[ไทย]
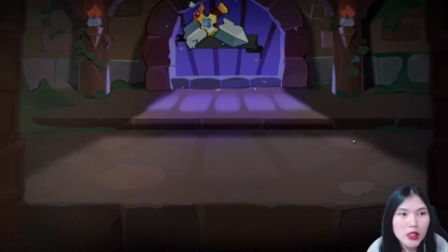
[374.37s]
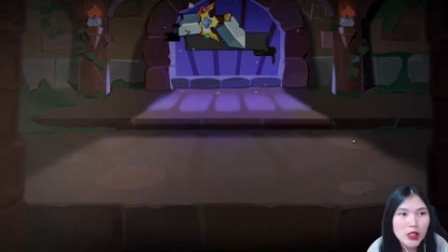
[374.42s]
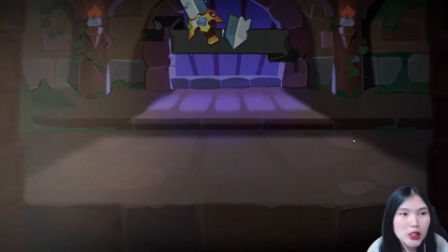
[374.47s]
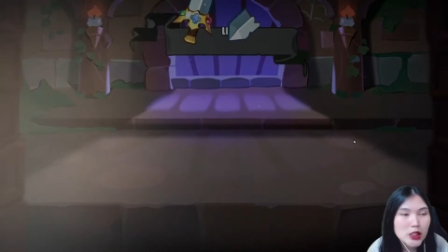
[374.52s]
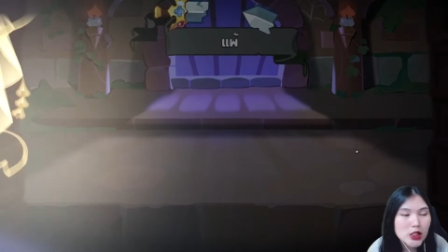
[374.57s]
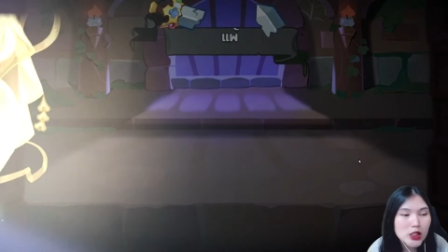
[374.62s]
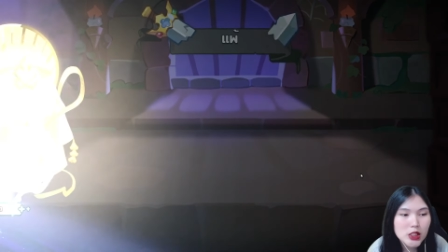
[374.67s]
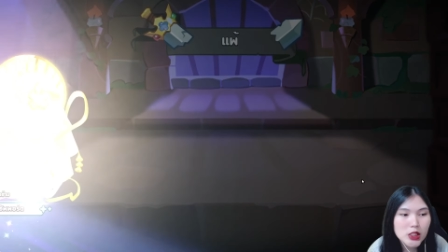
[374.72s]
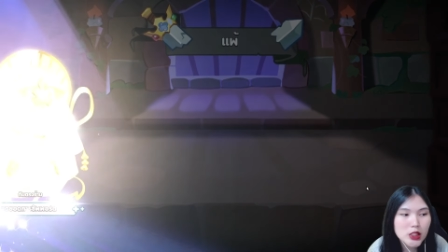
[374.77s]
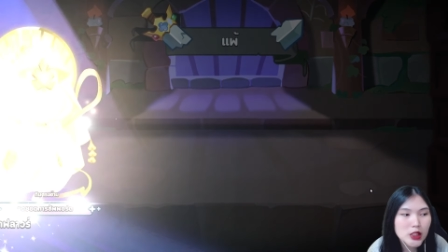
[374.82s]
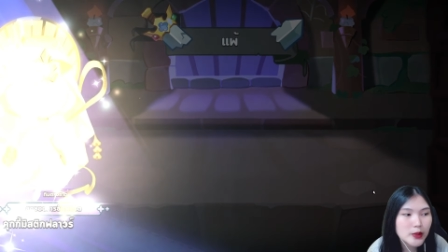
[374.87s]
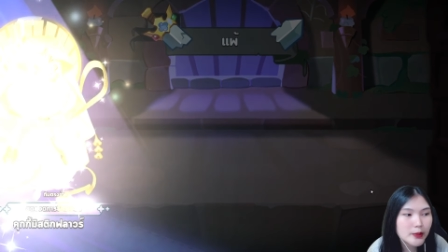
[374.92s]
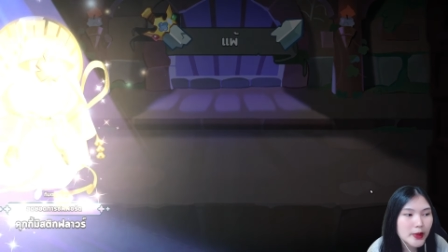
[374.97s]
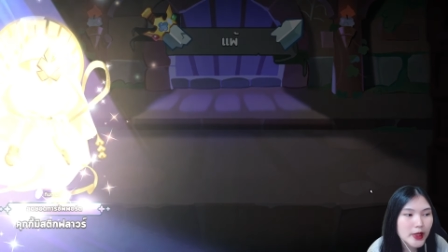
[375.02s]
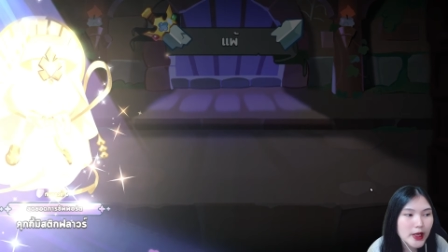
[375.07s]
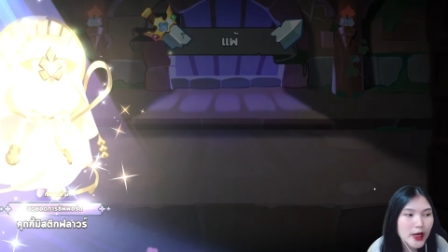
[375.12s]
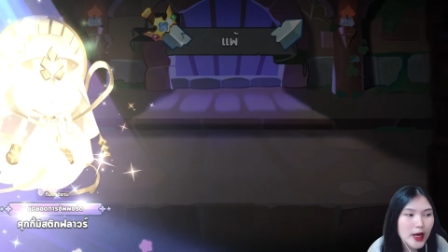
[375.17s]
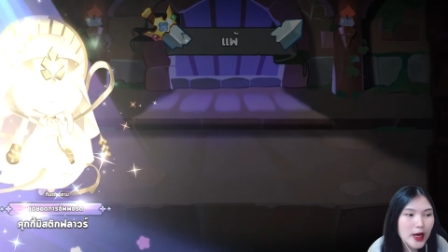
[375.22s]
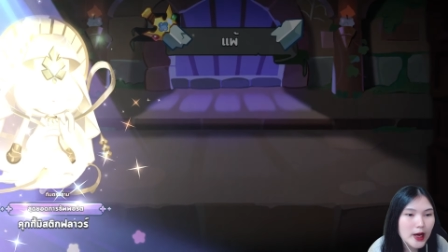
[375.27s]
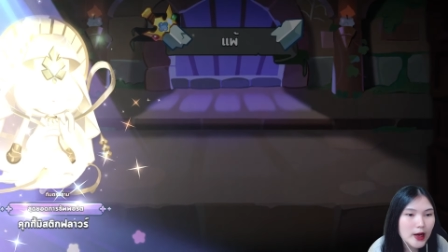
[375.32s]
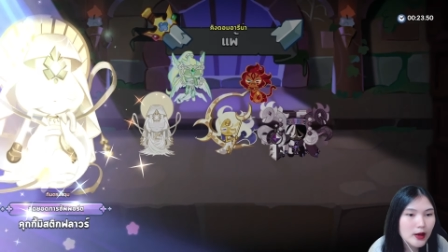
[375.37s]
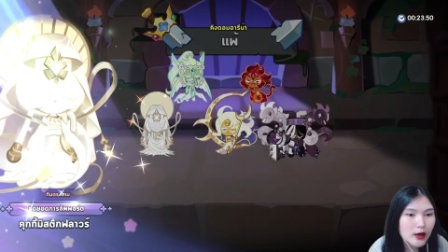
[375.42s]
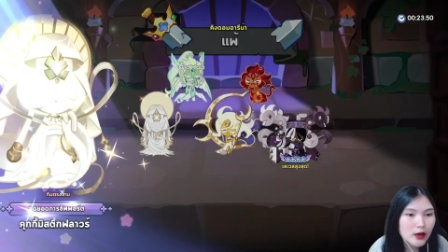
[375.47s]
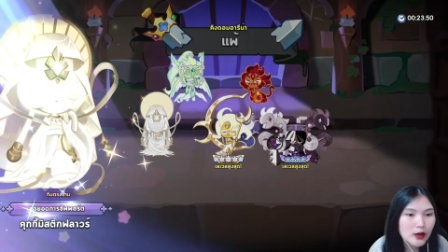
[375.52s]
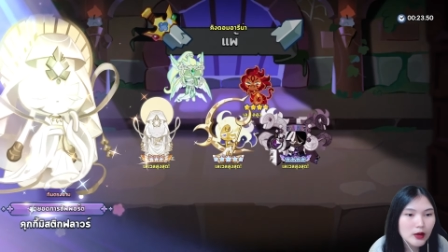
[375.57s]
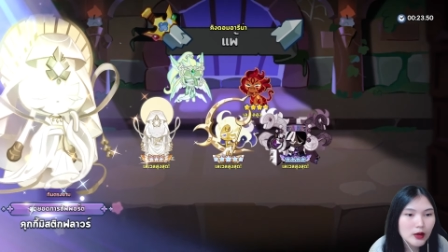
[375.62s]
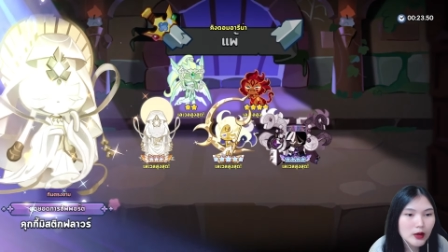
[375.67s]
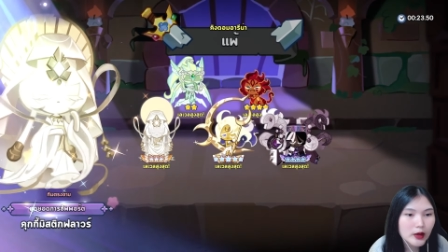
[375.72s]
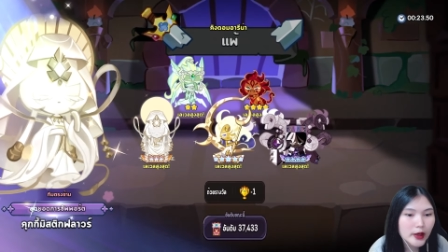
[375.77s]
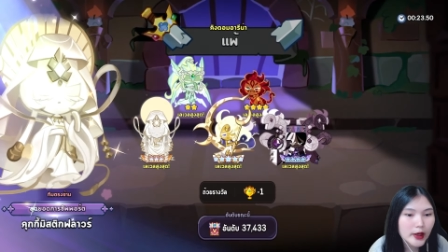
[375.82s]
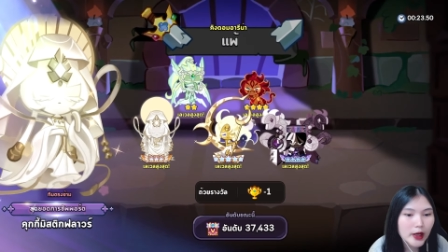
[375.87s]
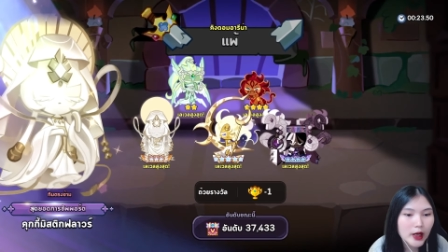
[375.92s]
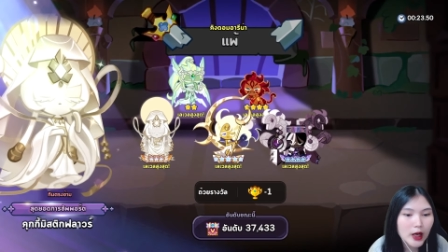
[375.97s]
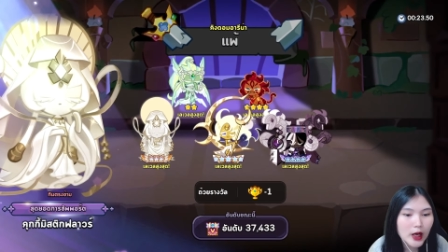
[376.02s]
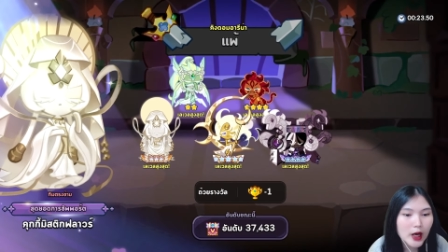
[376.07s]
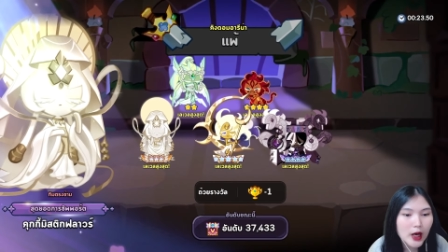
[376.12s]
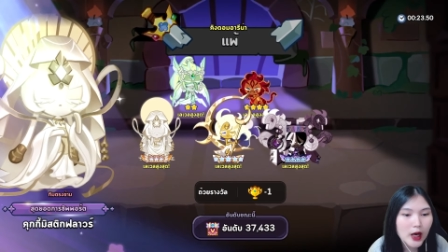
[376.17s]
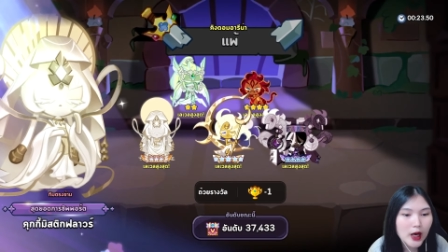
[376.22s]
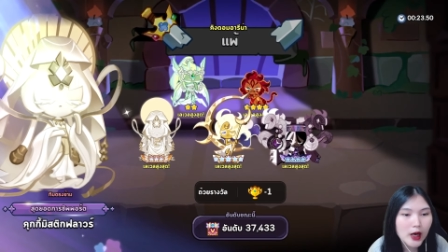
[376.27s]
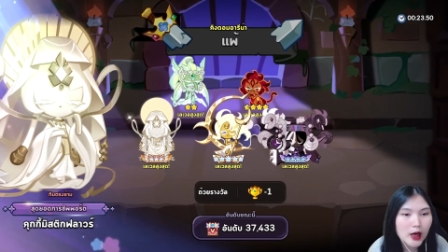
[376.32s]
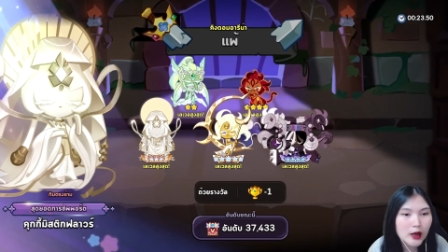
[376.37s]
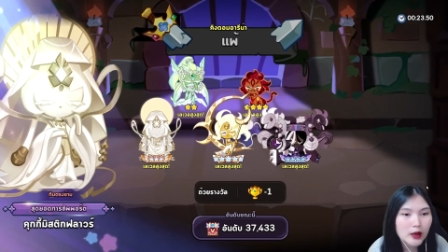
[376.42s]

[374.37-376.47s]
ชียืนไม่ได้เลยค่ะ